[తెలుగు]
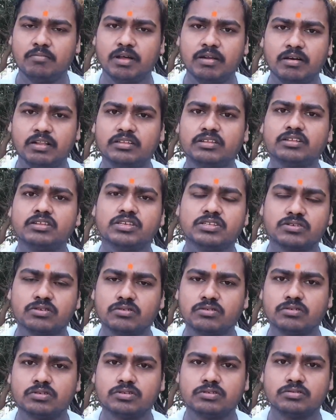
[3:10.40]
మనం అర్థం
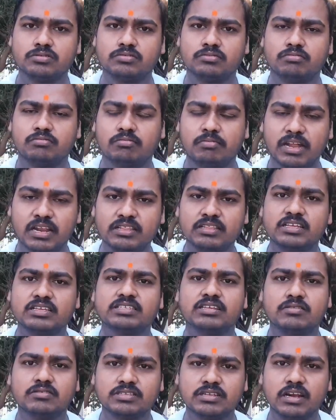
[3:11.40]
చేసుకోవచ్చు మన
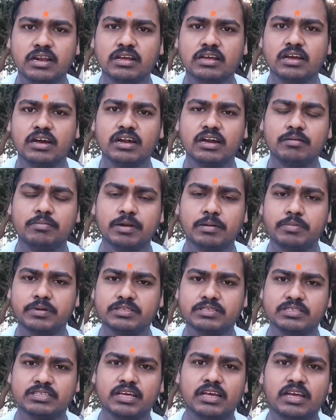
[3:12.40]
దేశ అవసరాలకు కాకుండా
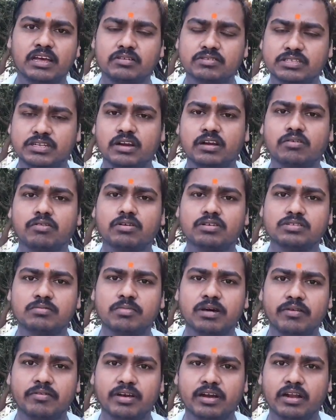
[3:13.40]
ప్రపంచ స్థాయి అవసరాల కోసం
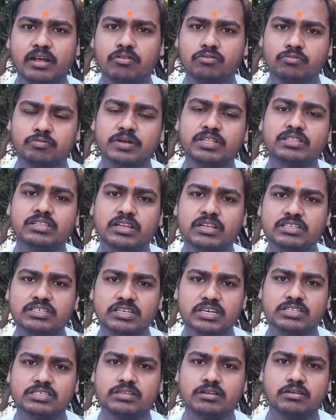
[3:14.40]
మనం ఇక్కడ ఉత్పత్తి అనేది
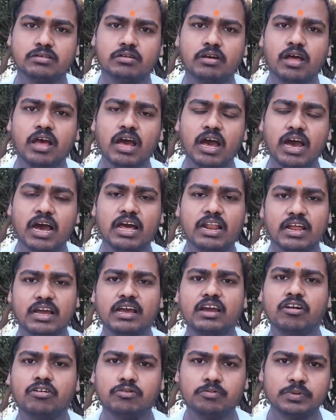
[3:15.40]
చేస్తున్నాం ఆ
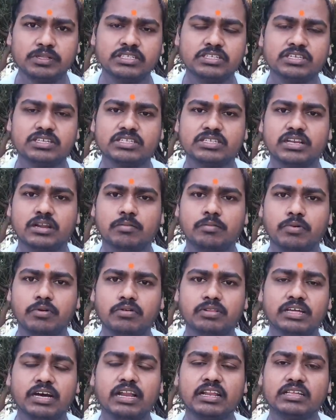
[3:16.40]
రకంగా ఉత్పత్తి చేసినప్పుడు
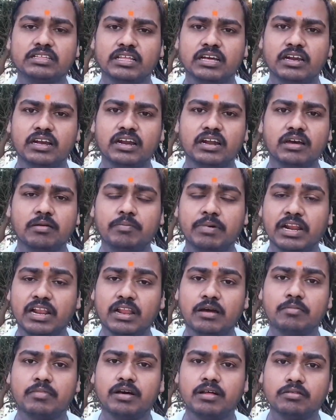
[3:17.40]
దానికి తగ్గట్టుగా
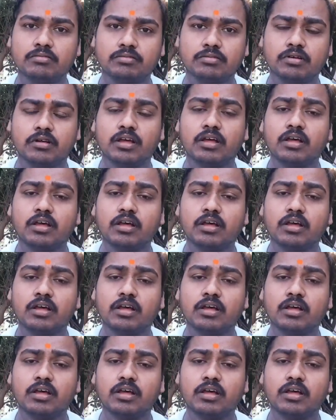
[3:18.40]
పరిణామాలు